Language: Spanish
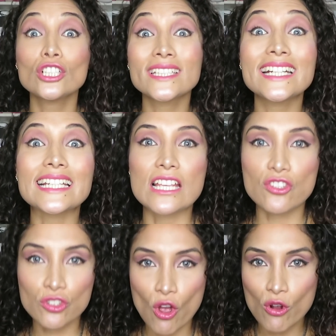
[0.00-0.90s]
Otra
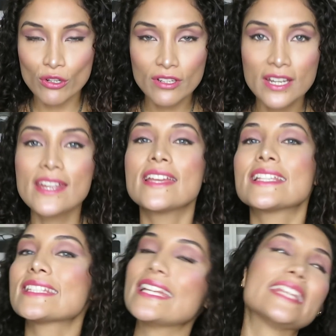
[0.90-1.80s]
razón
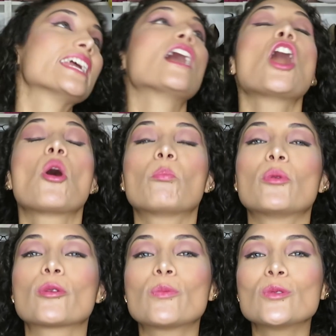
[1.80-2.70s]
sería
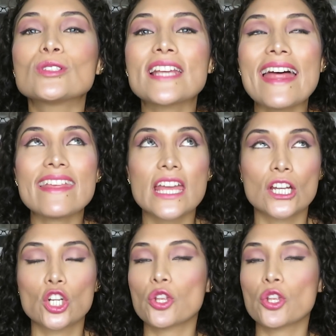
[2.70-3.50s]
por busca de